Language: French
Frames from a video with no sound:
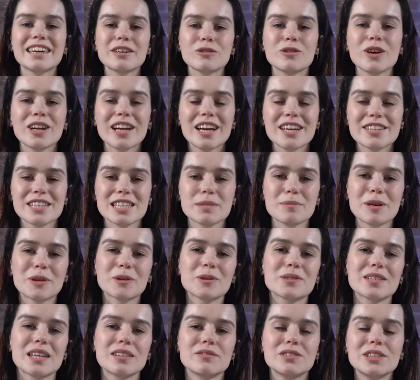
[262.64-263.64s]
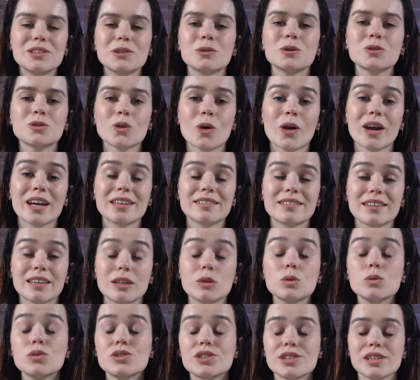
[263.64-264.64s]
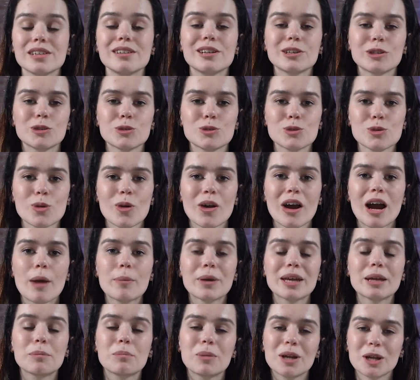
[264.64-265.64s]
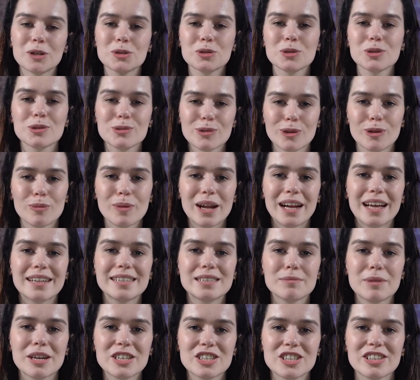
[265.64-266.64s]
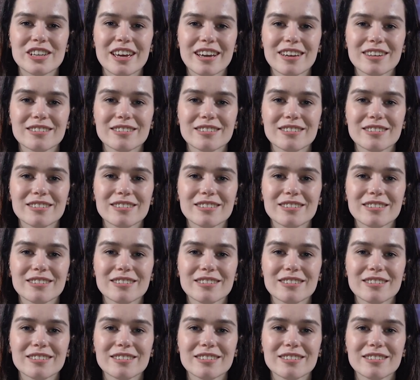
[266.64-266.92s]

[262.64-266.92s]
Et voilà, j'espère que cette vidéo t'aura été utile et que tu auras appris plein de choses sur le malade imaginaire.